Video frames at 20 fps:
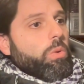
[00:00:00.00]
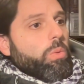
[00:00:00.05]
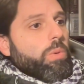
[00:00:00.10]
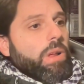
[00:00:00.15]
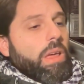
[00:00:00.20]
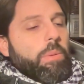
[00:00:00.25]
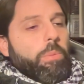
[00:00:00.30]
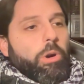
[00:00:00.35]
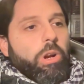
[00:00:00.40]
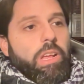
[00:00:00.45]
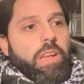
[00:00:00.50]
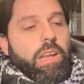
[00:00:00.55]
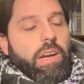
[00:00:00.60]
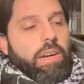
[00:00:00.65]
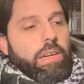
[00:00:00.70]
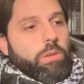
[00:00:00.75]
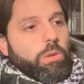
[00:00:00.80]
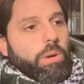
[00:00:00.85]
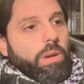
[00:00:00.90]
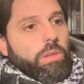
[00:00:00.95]
Una de
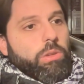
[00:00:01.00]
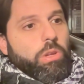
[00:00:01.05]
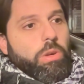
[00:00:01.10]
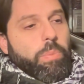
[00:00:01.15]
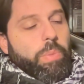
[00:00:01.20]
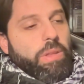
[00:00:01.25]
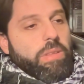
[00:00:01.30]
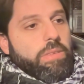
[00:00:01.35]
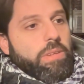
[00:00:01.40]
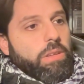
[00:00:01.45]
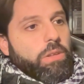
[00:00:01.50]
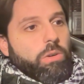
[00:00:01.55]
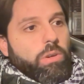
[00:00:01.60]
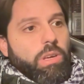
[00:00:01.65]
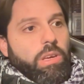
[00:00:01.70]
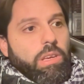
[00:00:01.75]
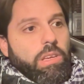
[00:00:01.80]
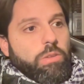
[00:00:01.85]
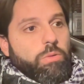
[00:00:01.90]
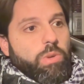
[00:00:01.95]
Molinas que todavía estoy pensando
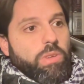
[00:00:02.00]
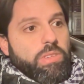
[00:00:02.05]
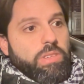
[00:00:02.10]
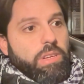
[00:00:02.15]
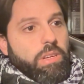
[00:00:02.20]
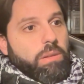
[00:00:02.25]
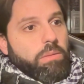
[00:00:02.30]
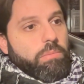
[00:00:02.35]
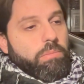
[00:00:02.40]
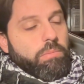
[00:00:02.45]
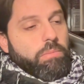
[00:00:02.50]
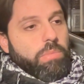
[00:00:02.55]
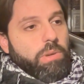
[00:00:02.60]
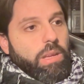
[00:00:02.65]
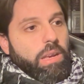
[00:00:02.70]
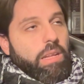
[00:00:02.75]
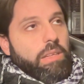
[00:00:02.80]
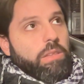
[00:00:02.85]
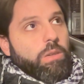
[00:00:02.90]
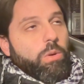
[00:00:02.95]
qué quiso hacer,
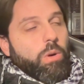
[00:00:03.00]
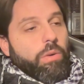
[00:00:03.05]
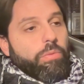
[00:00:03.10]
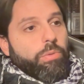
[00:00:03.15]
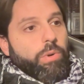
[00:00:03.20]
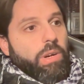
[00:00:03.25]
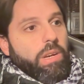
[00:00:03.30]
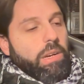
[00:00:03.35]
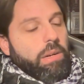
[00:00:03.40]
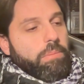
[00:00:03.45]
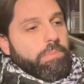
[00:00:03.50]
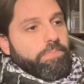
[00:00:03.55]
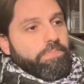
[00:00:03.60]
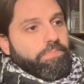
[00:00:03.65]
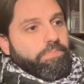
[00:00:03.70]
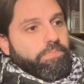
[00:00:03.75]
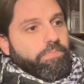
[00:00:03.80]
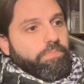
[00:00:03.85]
que la tiró afuera.